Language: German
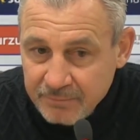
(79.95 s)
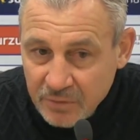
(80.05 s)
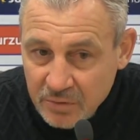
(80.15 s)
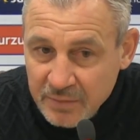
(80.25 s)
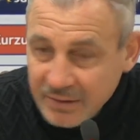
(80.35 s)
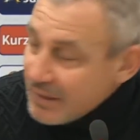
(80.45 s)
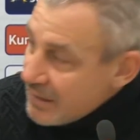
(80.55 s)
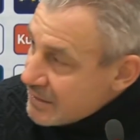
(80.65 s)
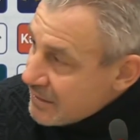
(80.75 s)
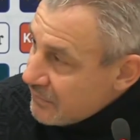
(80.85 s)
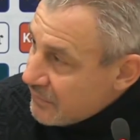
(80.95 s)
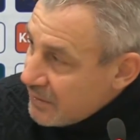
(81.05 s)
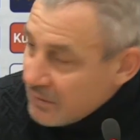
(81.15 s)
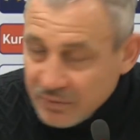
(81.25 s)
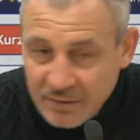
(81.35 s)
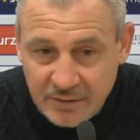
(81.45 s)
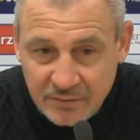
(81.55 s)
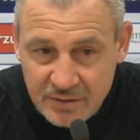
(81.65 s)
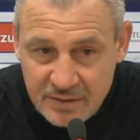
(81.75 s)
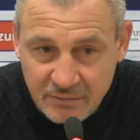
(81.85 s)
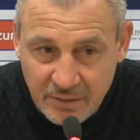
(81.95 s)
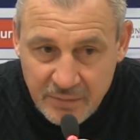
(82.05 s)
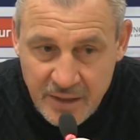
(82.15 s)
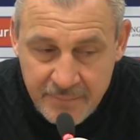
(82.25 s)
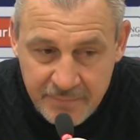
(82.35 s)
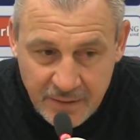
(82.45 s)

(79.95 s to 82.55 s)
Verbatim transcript: nochmal testen will und dann wissen wir mehr.